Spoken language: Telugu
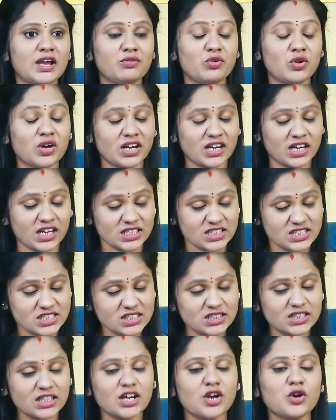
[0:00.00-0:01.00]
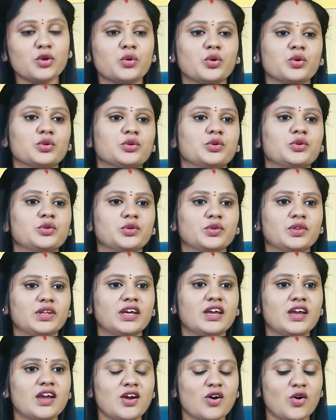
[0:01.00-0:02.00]
లైఫ్లో ఖచ్చితంగా గ్రోత్
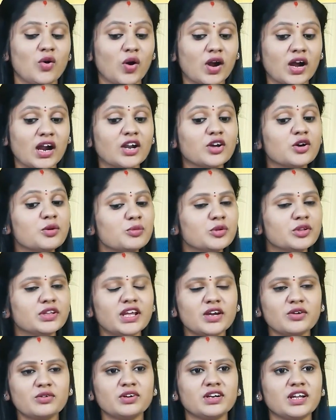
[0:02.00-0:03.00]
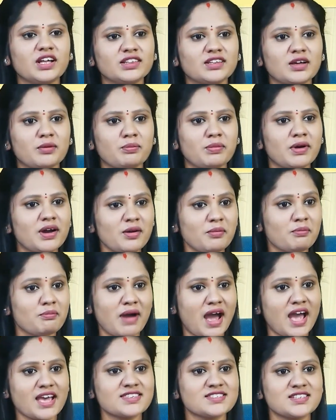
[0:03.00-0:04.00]
ఉంటుంది ఒక అడుగు ముందే ఉంటాను తప్ప
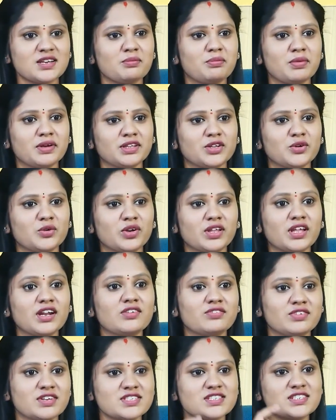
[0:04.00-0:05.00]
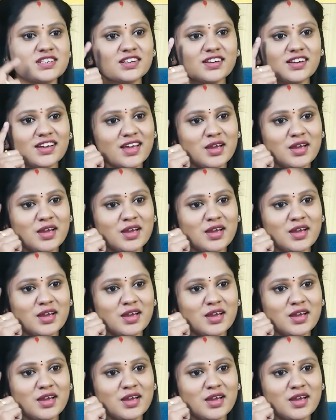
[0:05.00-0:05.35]
బ్యాక్ స్టెప్ అయితే ఉండదు అండ్ ఫస్ట్